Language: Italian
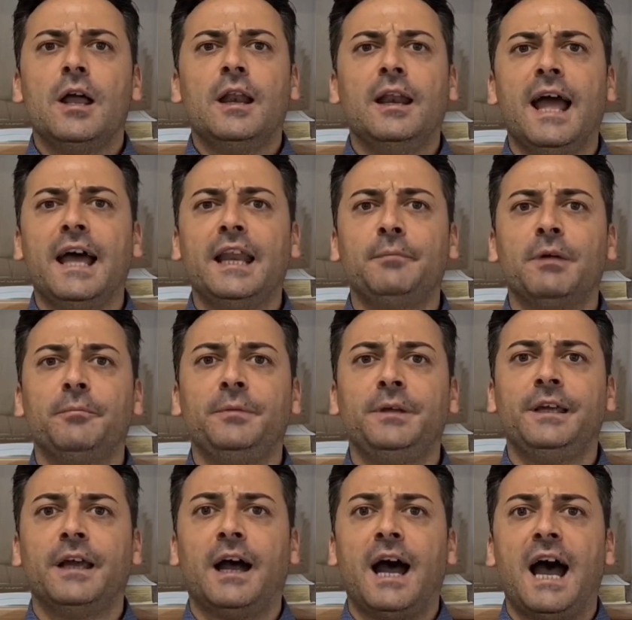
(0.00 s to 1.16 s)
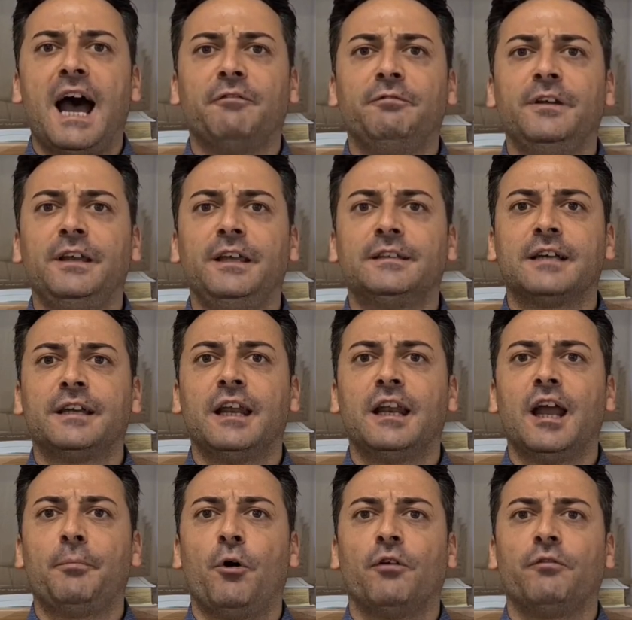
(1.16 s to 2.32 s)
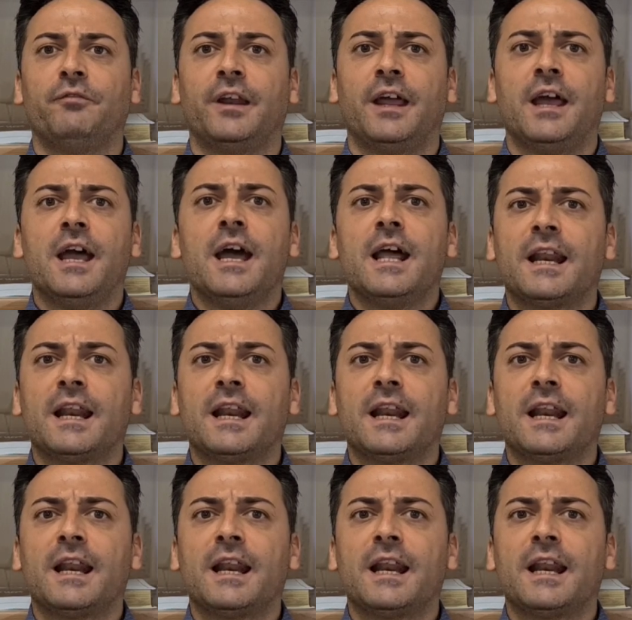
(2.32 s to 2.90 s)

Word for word: L'anima mia avvilita nella polvere,